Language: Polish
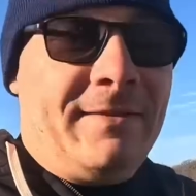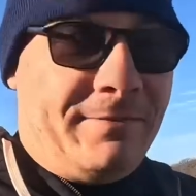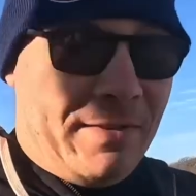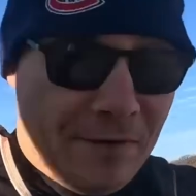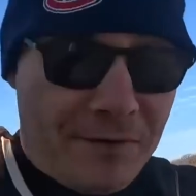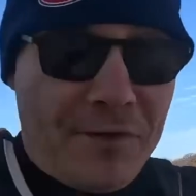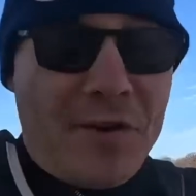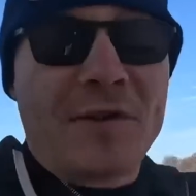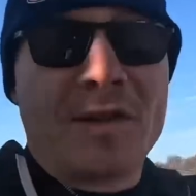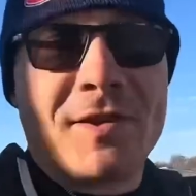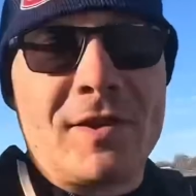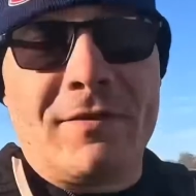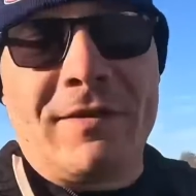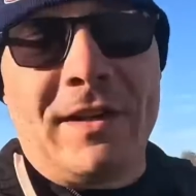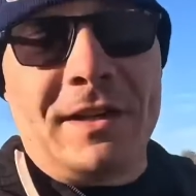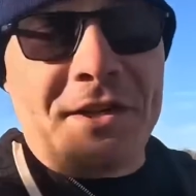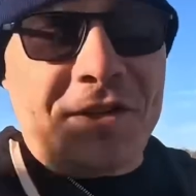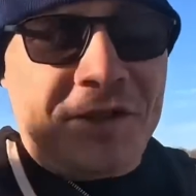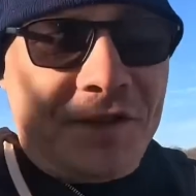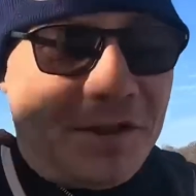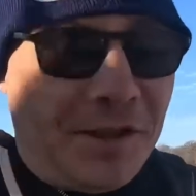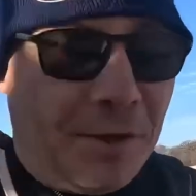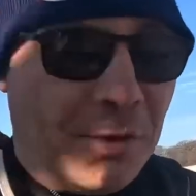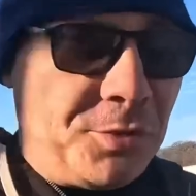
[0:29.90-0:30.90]

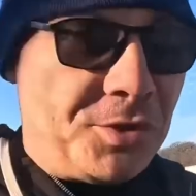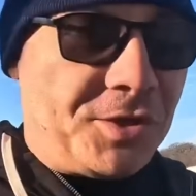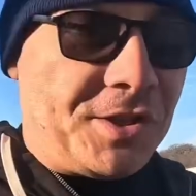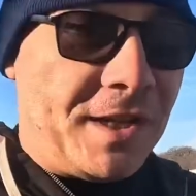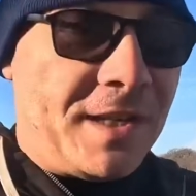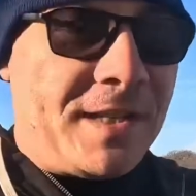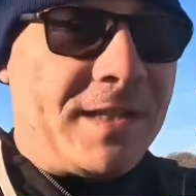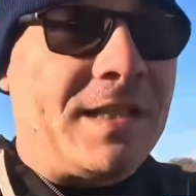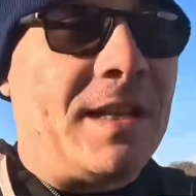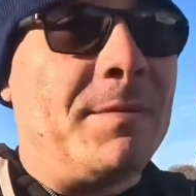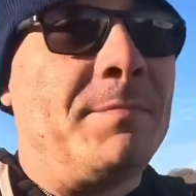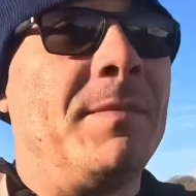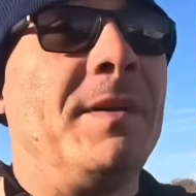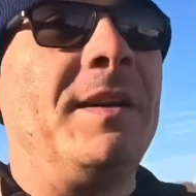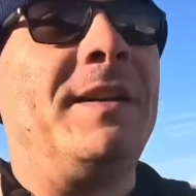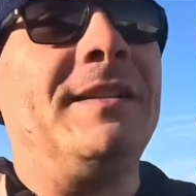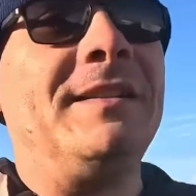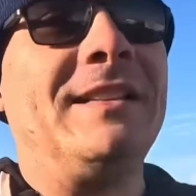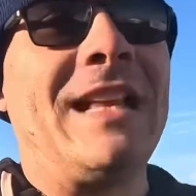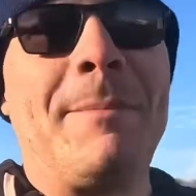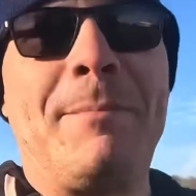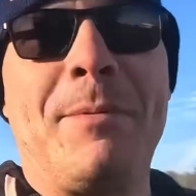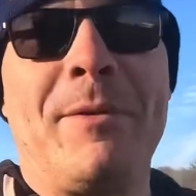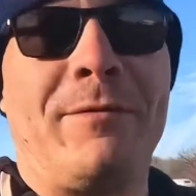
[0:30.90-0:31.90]
Wywnioskowaliście już, że jestem
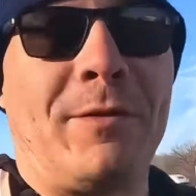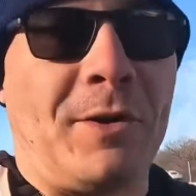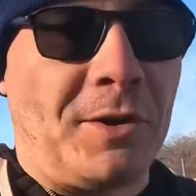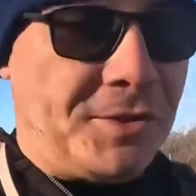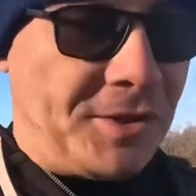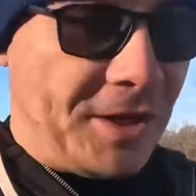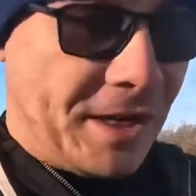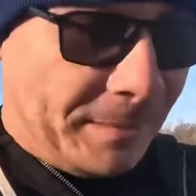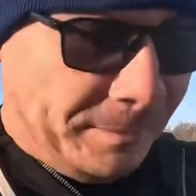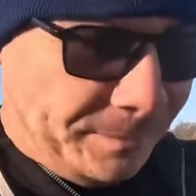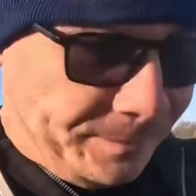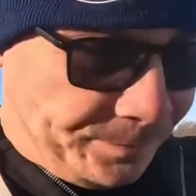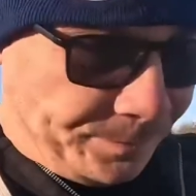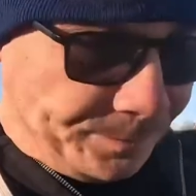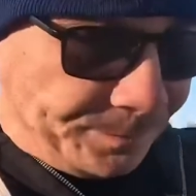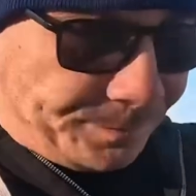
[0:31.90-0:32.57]
na powrocie.